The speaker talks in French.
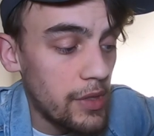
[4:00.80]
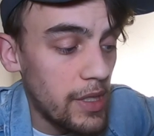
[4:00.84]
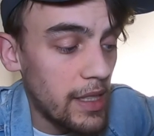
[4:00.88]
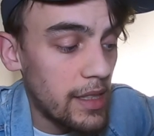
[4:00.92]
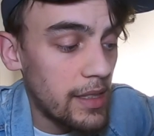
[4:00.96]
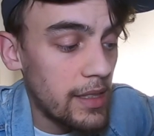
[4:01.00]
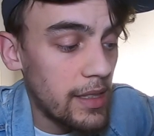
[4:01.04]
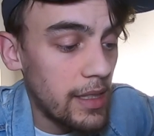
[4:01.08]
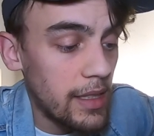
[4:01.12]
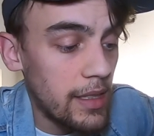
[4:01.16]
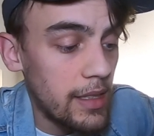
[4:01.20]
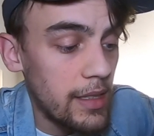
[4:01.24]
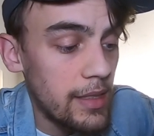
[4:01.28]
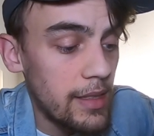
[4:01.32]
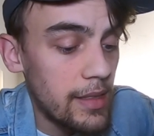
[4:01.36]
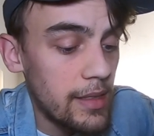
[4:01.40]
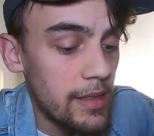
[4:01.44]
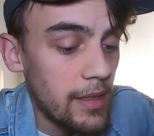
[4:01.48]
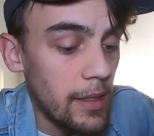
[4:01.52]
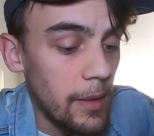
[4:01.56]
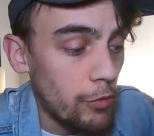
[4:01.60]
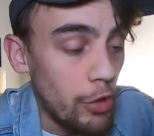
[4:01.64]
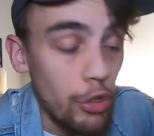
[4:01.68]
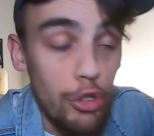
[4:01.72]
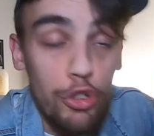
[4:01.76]
actrices,
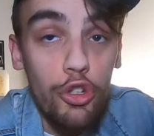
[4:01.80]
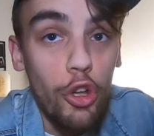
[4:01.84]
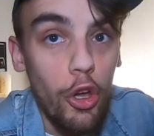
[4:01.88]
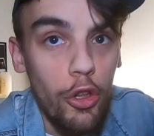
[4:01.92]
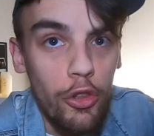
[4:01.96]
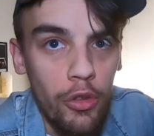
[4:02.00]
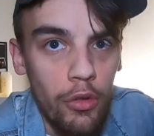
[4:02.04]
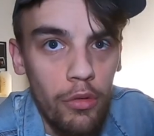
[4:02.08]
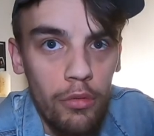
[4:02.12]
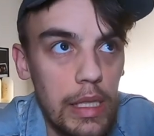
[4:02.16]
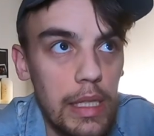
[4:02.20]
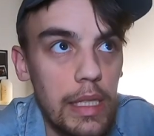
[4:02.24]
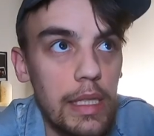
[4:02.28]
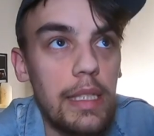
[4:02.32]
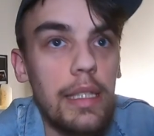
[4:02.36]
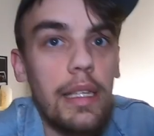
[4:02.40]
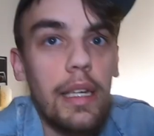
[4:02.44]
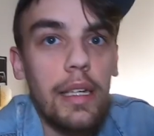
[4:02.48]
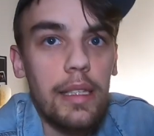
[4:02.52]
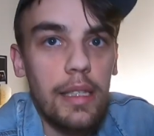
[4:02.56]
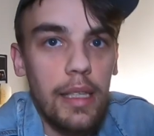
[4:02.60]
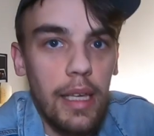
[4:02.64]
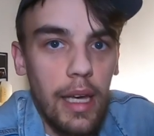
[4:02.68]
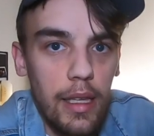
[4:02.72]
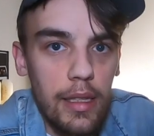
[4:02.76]
jeunes, qui
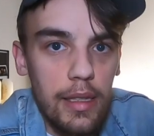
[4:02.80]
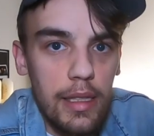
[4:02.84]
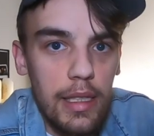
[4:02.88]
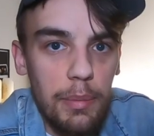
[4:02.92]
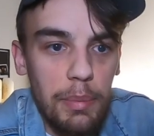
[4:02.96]
incarnent des